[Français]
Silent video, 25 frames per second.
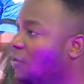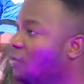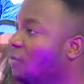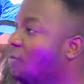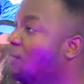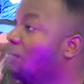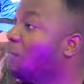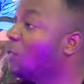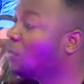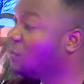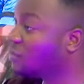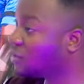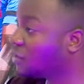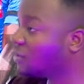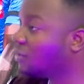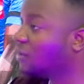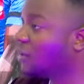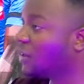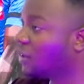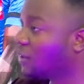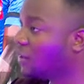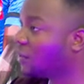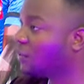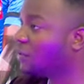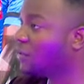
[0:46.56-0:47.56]
mhm. de bons
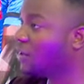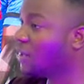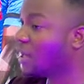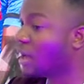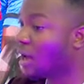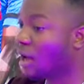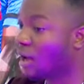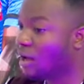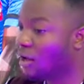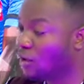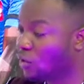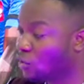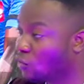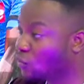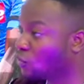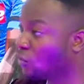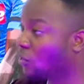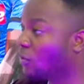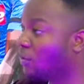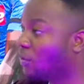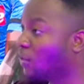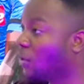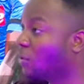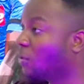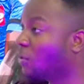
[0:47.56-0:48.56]
entraîneurs qu'il y a sur
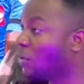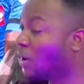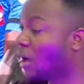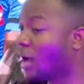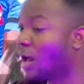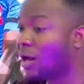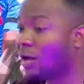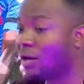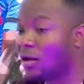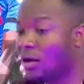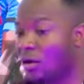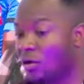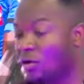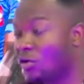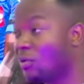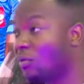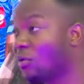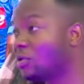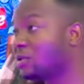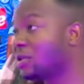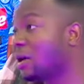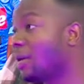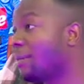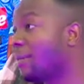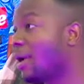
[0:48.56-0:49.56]
le plan local,
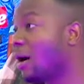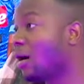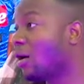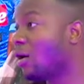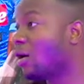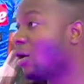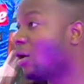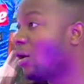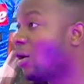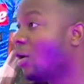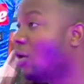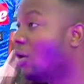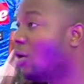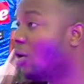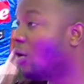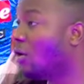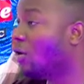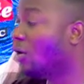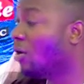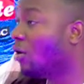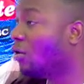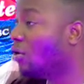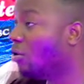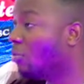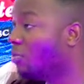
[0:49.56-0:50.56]
commençant par euh,
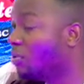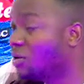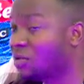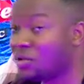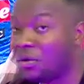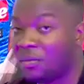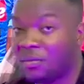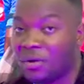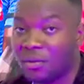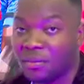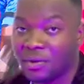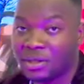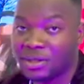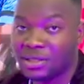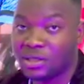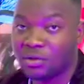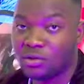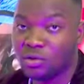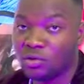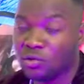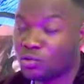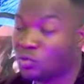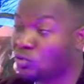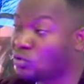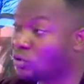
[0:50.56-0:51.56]
euh, le plus emblématique
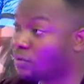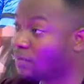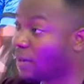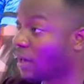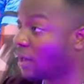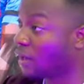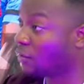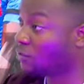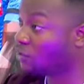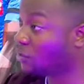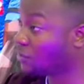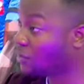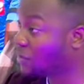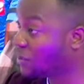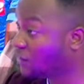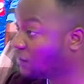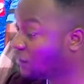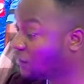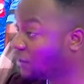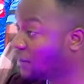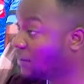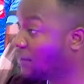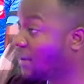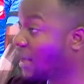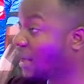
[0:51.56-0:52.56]
de tous, par exemple, s'il
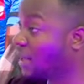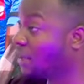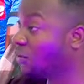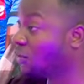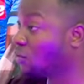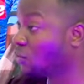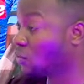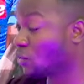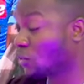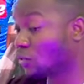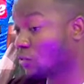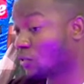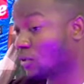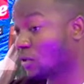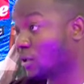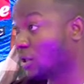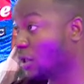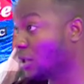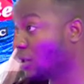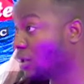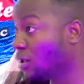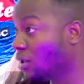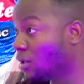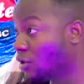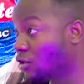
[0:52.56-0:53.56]
faudrait parler aujourd'hui
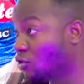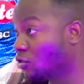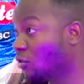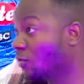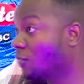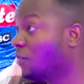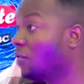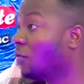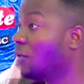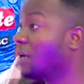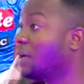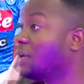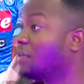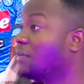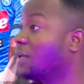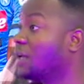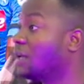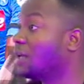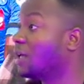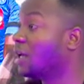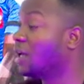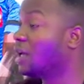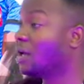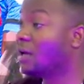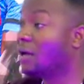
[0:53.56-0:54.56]
de Jean-Florent
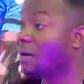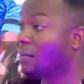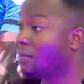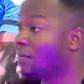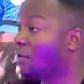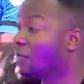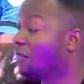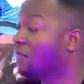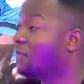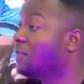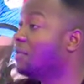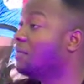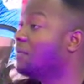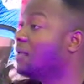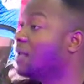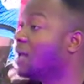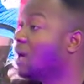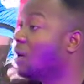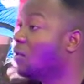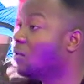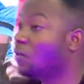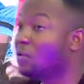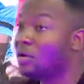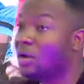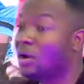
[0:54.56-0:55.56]
Ibengue,
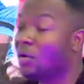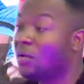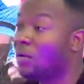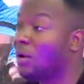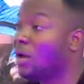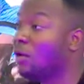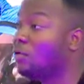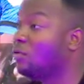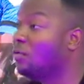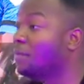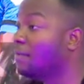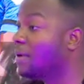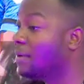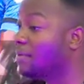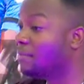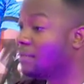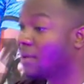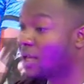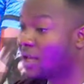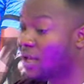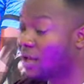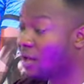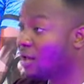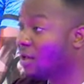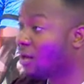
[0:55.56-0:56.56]
Panfilimia, Daoula Lupembe,
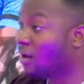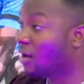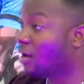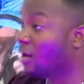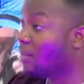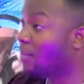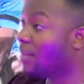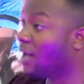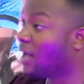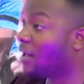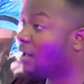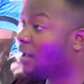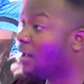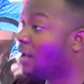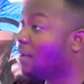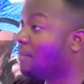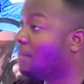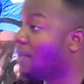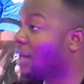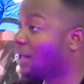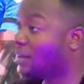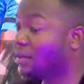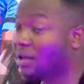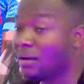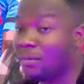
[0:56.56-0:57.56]
euh, euh
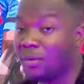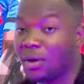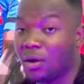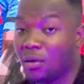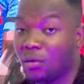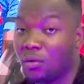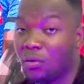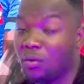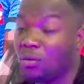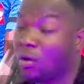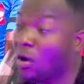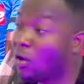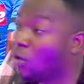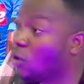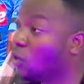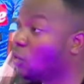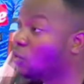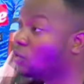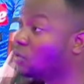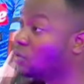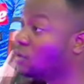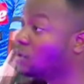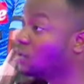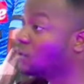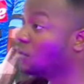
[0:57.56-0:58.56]
Bertin Makou, encore
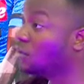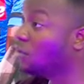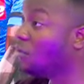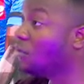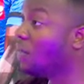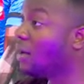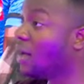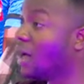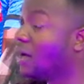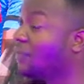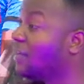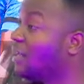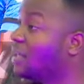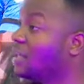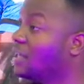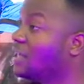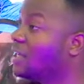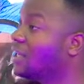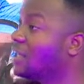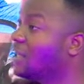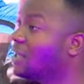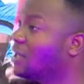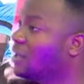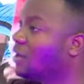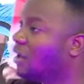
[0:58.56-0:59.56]
Otis Ngoma, avec
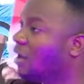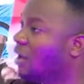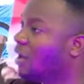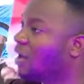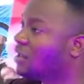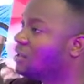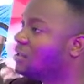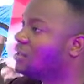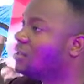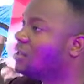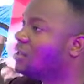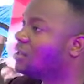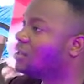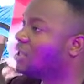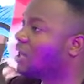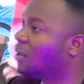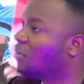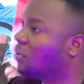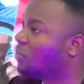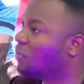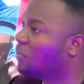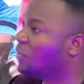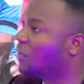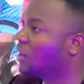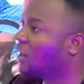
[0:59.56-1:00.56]
qui euh, de ça
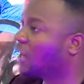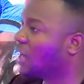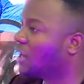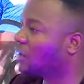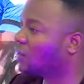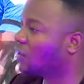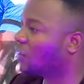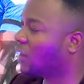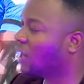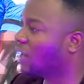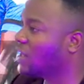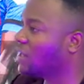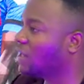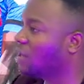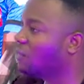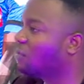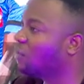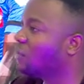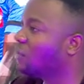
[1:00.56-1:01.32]
vous pourrez être rallié